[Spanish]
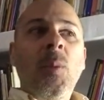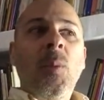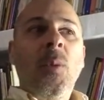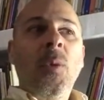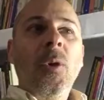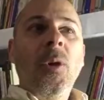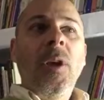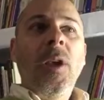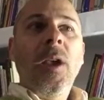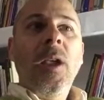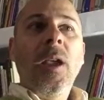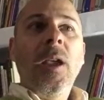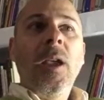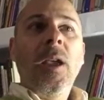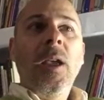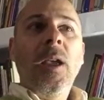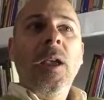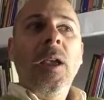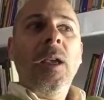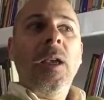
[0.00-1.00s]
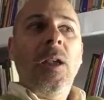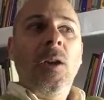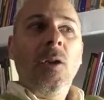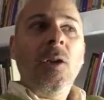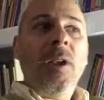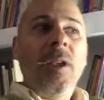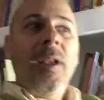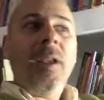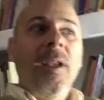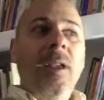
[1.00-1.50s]
Porque
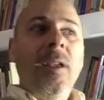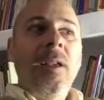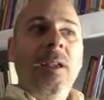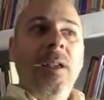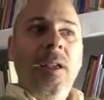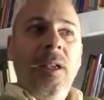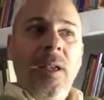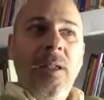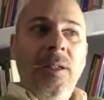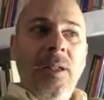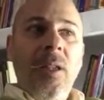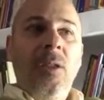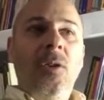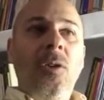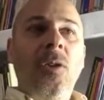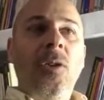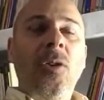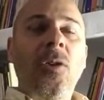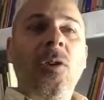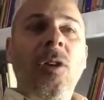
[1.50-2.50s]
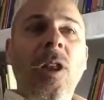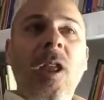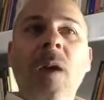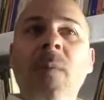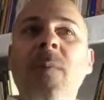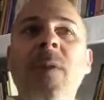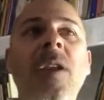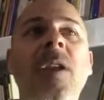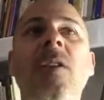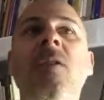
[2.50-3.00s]
creo que es esto, no
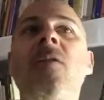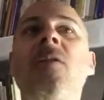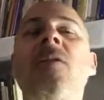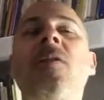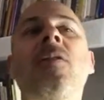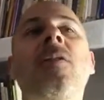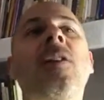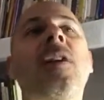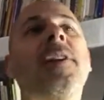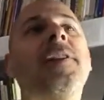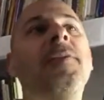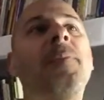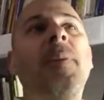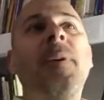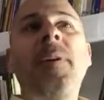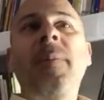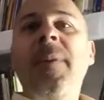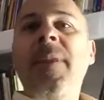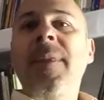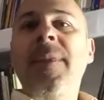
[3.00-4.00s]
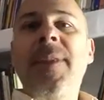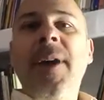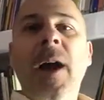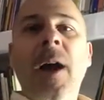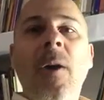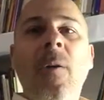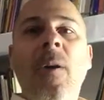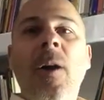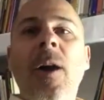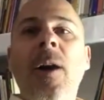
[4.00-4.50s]
tenía miedo,
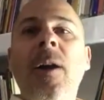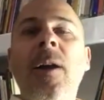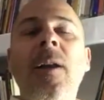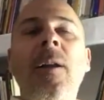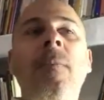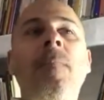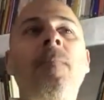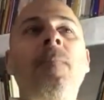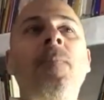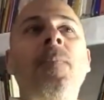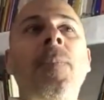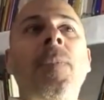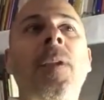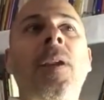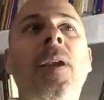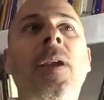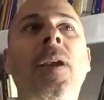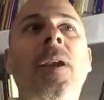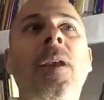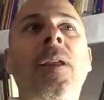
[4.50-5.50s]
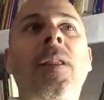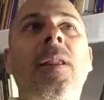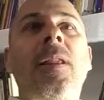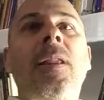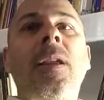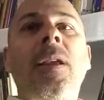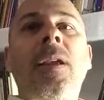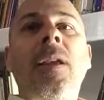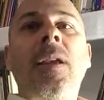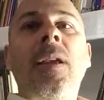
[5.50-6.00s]
experimentaba,
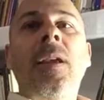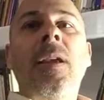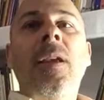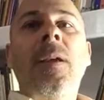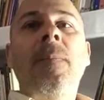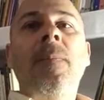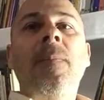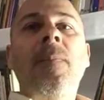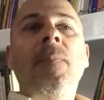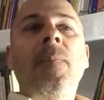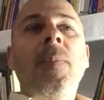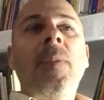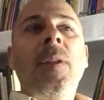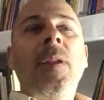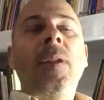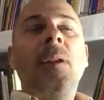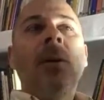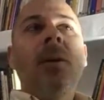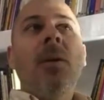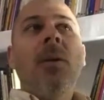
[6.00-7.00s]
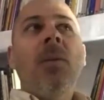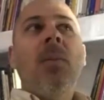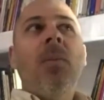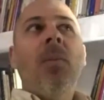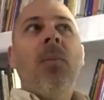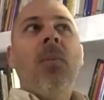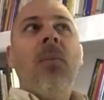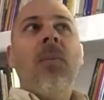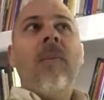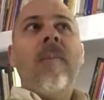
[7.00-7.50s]
este,
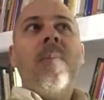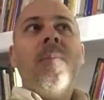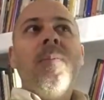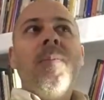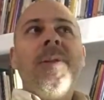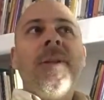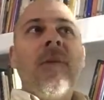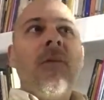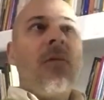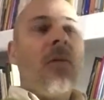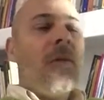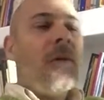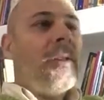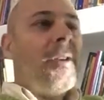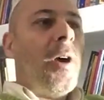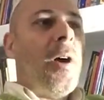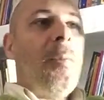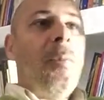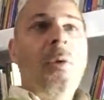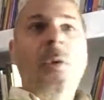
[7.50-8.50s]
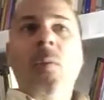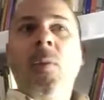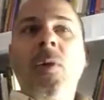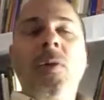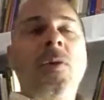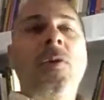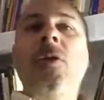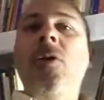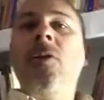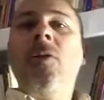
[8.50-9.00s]
se influenciaba por un
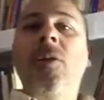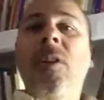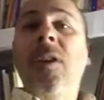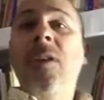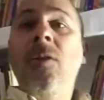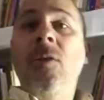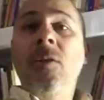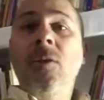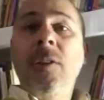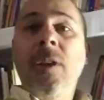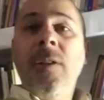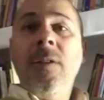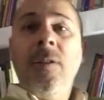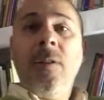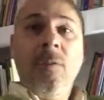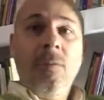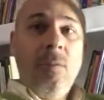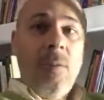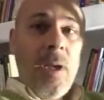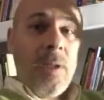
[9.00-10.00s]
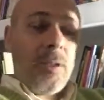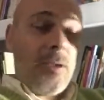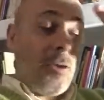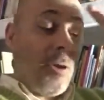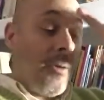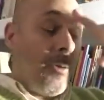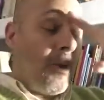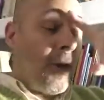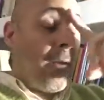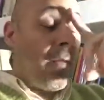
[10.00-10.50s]
montón de cosas.
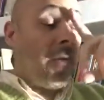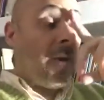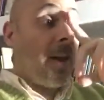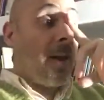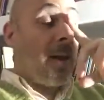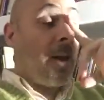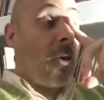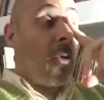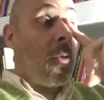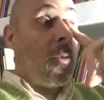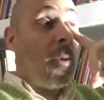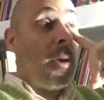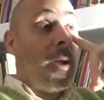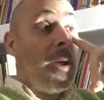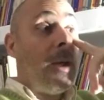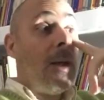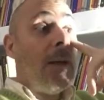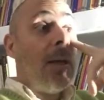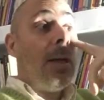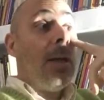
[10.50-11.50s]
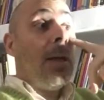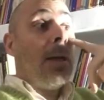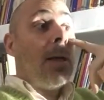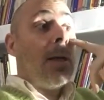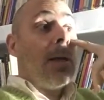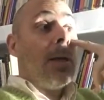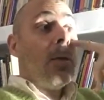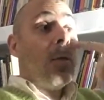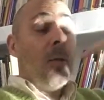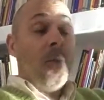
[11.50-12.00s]
haciendo la biografía descubrí,
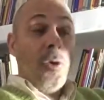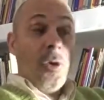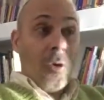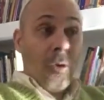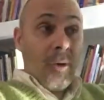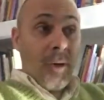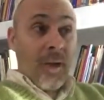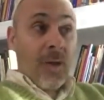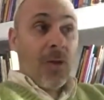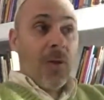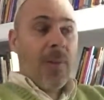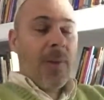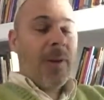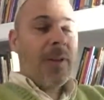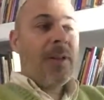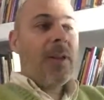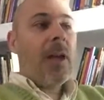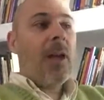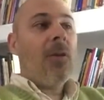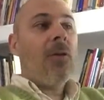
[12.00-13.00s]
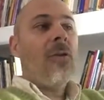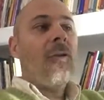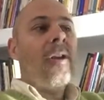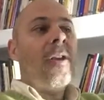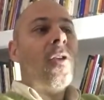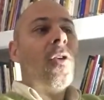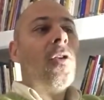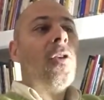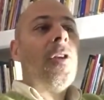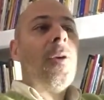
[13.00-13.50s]
junto con Nacho Marciano,
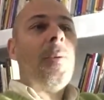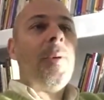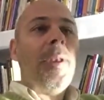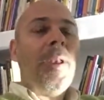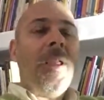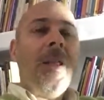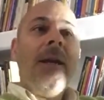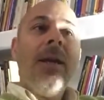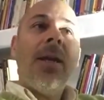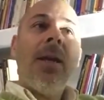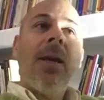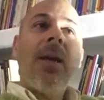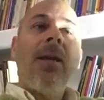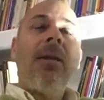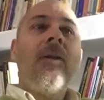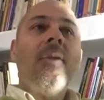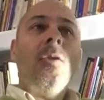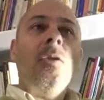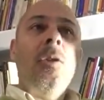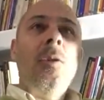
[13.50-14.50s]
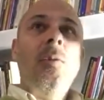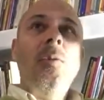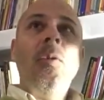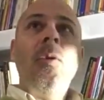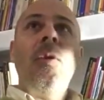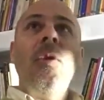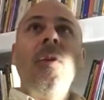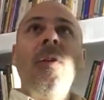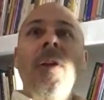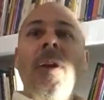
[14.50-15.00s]
de dónde venían los
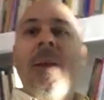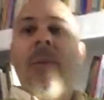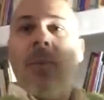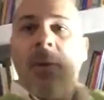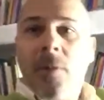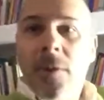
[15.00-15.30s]
dibujos de él.